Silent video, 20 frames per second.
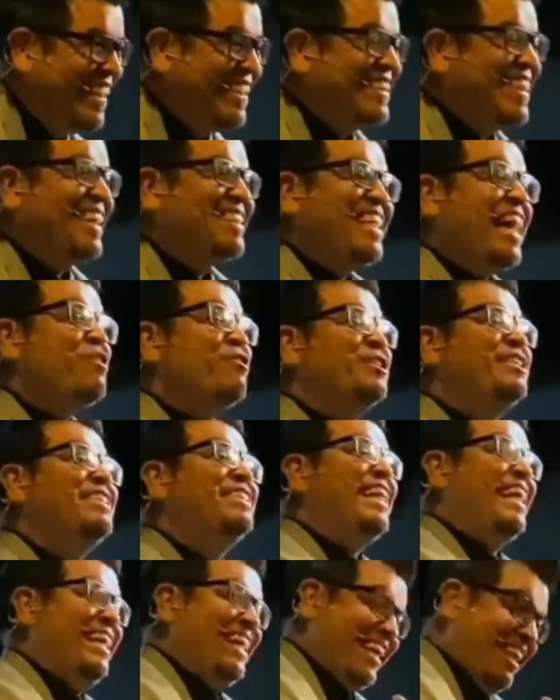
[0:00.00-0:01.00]
tres años sin
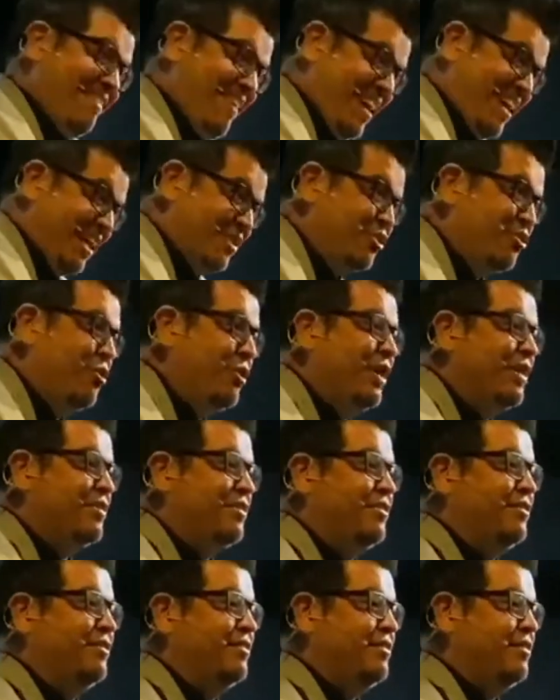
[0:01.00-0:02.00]
salir de vacaciones.